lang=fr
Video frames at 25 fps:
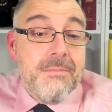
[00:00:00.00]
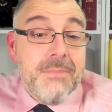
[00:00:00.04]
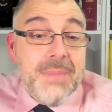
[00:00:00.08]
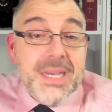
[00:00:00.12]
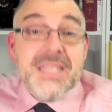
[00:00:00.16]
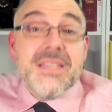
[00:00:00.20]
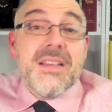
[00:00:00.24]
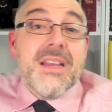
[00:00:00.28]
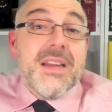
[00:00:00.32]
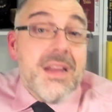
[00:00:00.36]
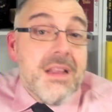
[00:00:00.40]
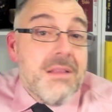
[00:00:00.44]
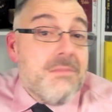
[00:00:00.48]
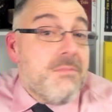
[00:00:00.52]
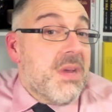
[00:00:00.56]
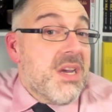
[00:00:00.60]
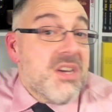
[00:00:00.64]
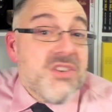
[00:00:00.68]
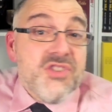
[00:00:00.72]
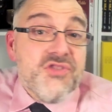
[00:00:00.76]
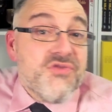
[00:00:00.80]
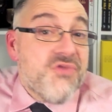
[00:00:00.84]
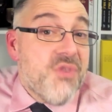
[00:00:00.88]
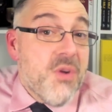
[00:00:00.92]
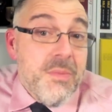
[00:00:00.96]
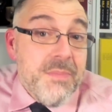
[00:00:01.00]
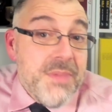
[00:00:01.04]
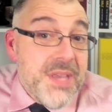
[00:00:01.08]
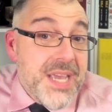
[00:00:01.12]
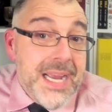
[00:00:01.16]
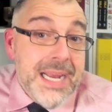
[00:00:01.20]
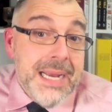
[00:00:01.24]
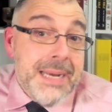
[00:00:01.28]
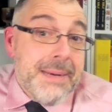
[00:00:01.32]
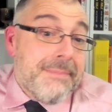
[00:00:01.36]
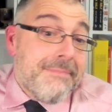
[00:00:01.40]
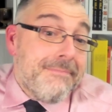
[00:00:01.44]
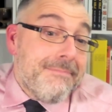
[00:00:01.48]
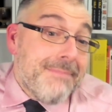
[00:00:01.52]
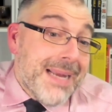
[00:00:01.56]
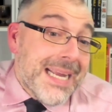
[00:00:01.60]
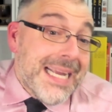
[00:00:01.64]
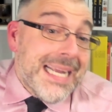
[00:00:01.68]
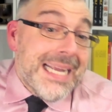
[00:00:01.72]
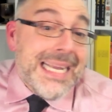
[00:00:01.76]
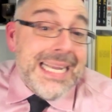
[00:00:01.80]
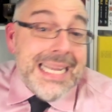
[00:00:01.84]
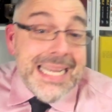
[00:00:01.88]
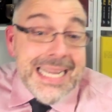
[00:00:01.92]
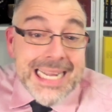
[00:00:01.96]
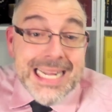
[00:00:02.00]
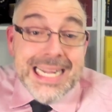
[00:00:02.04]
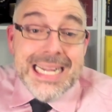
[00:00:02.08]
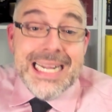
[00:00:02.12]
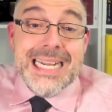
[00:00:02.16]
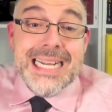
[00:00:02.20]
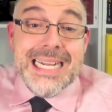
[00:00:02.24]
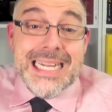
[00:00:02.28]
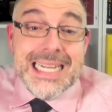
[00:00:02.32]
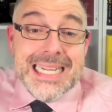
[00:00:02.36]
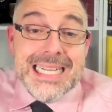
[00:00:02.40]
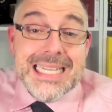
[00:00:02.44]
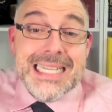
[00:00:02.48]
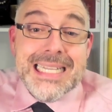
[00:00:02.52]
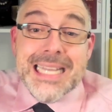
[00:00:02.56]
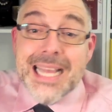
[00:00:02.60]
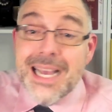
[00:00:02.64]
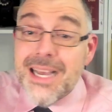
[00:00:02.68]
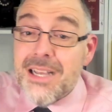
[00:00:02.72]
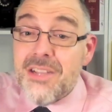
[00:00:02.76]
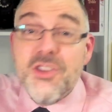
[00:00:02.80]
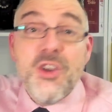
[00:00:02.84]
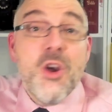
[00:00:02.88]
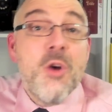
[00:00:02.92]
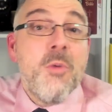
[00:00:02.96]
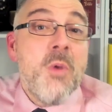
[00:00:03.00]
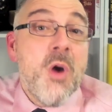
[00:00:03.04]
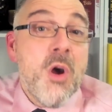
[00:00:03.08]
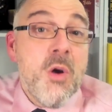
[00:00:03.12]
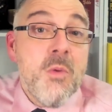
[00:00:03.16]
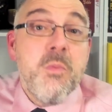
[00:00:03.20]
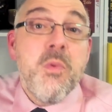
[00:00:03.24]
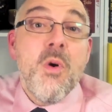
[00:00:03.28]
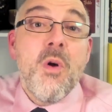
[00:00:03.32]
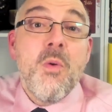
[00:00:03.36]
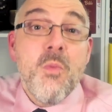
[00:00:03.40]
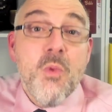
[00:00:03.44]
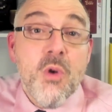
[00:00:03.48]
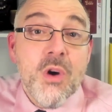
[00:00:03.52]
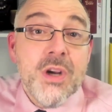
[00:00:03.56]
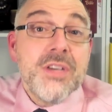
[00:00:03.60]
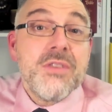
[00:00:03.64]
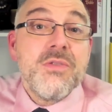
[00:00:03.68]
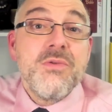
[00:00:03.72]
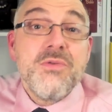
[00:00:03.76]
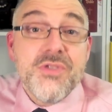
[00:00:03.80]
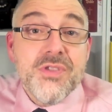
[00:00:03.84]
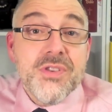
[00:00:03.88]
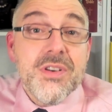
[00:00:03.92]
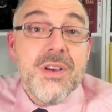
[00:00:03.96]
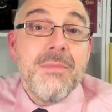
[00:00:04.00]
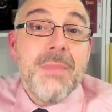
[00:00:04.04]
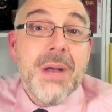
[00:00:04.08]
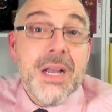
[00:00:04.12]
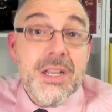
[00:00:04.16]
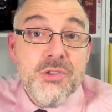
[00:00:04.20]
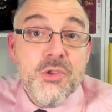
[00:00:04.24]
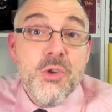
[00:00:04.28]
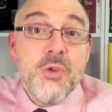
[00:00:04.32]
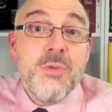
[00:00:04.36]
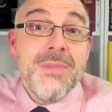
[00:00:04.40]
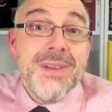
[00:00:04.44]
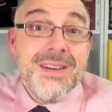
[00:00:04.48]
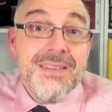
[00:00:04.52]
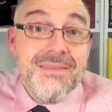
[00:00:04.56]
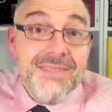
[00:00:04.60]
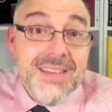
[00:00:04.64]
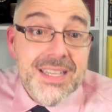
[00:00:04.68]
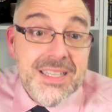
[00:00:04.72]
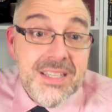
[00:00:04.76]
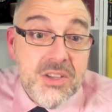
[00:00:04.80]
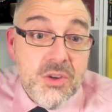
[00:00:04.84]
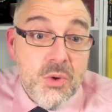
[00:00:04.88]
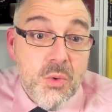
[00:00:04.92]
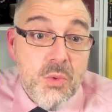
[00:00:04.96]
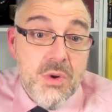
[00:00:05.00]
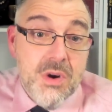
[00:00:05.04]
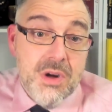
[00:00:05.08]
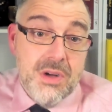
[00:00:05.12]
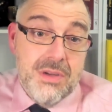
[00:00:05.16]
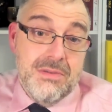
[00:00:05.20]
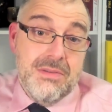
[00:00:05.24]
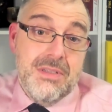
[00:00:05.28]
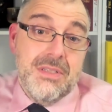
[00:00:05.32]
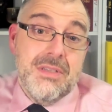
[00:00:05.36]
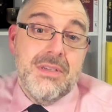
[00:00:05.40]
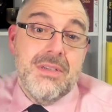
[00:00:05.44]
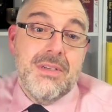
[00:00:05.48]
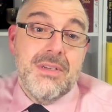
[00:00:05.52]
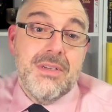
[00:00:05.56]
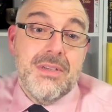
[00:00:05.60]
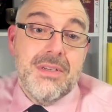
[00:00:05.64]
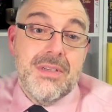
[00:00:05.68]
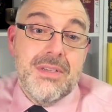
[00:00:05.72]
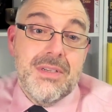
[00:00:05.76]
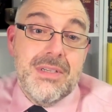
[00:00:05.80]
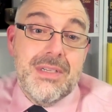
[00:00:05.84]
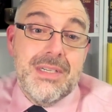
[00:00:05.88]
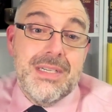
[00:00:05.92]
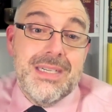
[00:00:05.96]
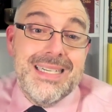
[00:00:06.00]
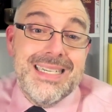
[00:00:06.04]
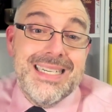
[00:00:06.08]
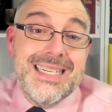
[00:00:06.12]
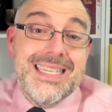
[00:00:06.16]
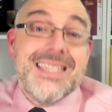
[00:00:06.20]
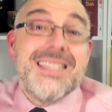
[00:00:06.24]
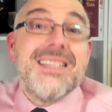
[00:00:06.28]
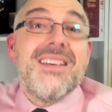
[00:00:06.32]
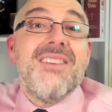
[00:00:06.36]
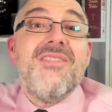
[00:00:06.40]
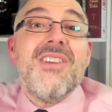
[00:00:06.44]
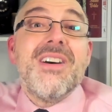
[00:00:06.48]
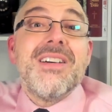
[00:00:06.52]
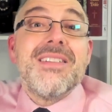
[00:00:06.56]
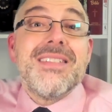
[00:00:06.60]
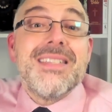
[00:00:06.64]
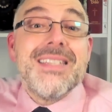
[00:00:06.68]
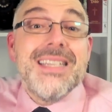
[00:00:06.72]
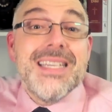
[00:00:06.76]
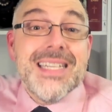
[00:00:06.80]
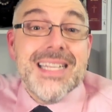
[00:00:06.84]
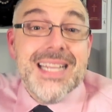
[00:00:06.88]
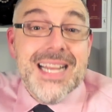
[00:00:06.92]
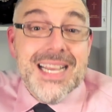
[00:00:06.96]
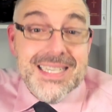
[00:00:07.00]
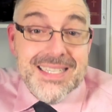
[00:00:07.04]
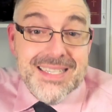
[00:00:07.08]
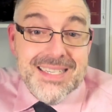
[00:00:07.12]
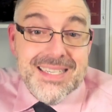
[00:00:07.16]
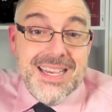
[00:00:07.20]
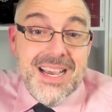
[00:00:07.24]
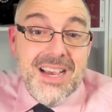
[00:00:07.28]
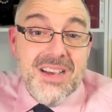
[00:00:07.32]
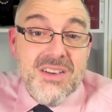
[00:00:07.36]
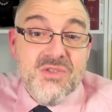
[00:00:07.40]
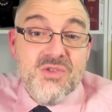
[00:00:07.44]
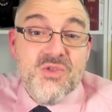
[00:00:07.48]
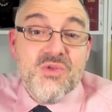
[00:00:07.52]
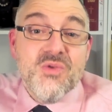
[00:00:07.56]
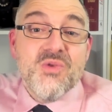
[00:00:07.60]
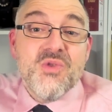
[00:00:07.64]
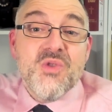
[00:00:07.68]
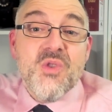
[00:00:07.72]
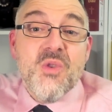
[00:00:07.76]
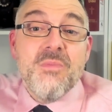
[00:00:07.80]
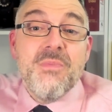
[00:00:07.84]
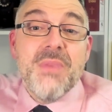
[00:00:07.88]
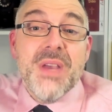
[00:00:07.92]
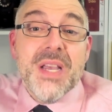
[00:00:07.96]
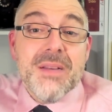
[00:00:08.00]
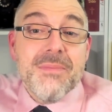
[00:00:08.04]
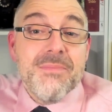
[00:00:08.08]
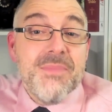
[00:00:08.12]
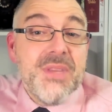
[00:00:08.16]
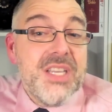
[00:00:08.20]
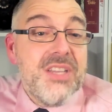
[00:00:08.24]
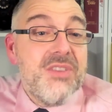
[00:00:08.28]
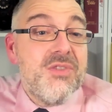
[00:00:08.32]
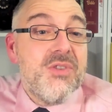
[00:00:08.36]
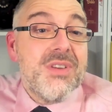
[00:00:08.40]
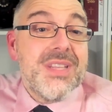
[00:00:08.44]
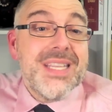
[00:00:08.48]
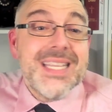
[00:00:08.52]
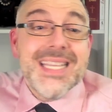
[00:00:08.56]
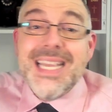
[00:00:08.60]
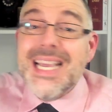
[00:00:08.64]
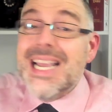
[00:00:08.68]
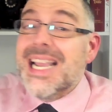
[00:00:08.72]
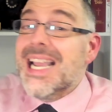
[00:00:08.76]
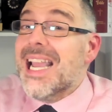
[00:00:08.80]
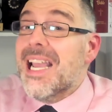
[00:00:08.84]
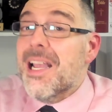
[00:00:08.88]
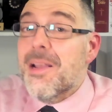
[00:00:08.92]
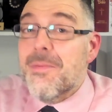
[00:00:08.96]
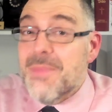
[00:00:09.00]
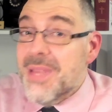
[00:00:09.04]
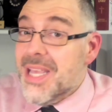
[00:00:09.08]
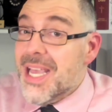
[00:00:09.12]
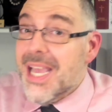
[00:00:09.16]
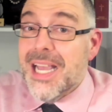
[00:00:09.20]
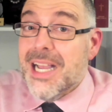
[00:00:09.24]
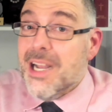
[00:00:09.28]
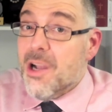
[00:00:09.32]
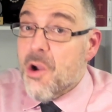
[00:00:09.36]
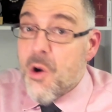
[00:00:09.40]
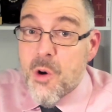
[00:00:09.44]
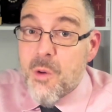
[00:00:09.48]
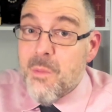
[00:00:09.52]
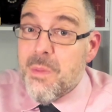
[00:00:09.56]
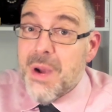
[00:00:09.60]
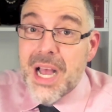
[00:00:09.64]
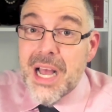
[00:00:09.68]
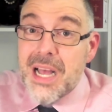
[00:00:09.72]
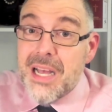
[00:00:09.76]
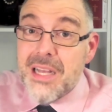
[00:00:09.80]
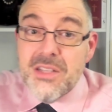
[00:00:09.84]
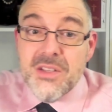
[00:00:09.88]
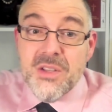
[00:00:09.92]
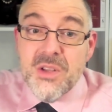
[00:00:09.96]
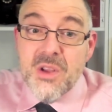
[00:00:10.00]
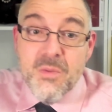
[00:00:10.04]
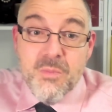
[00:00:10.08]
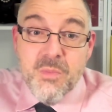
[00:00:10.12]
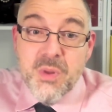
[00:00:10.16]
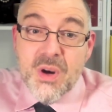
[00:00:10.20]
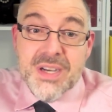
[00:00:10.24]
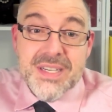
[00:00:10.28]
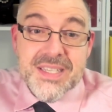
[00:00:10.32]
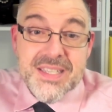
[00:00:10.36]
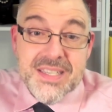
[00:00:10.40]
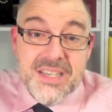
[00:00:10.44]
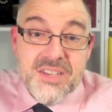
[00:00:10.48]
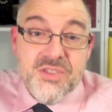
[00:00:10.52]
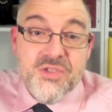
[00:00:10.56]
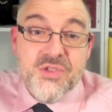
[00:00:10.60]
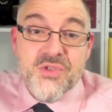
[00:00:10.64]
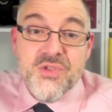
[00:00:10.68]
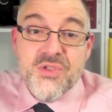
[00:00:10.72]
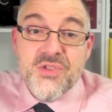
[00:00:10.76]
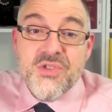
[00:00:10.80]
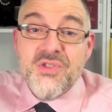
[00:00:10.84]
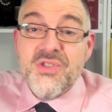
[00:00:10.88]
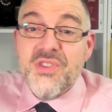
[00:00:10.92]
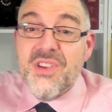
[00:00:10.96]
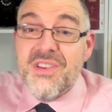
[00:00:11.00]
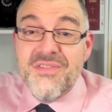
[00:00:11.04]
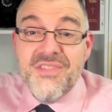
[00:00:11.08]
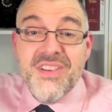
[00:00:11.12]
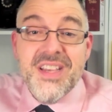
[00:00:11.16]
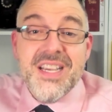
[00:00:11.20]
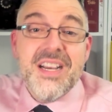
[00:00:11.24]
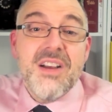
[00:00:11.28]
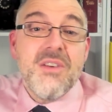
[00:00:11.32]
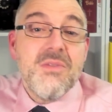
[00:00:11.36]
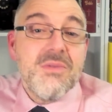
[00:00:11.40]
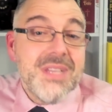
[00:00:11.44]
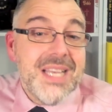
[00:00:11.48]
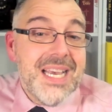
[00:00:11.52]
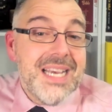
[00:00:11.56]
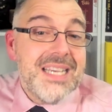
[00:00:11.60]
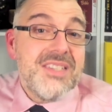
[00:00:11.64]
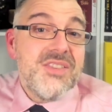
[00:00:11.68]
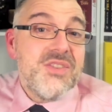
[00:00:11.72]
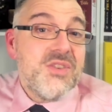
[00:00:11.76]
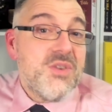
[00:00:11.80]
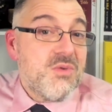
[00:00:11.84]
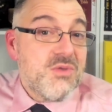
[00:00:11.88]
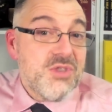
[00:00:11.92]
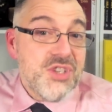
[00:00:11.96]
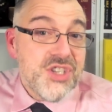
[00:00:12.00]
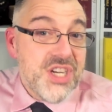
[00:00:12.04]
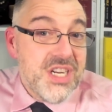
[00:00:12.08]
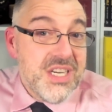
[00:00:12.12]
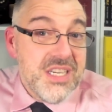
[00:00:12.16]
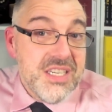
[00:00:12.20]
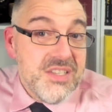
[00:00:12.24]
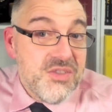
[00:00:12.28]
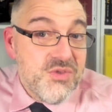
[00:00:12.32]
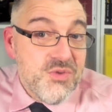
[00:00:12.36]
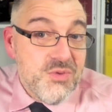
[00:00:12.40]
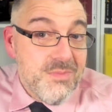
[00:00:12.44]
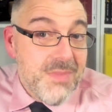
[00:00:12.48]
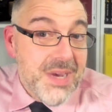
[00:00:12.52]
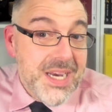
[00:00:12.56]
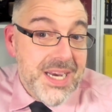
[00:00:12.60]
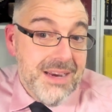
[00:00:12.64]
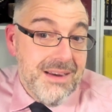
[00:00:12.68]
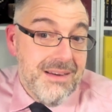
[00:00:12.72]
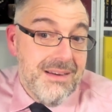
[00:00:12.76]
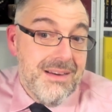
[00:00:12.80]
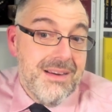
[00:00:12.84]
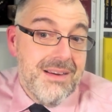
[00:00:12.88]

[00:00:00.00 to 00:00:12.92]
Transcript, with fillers: Personnellement, je veux bien, mais n'en demain pas moins que nous sommes en 2023. Les avancées de la science nous ont permis de très bien comprendre le processus de fécondation chez les humains.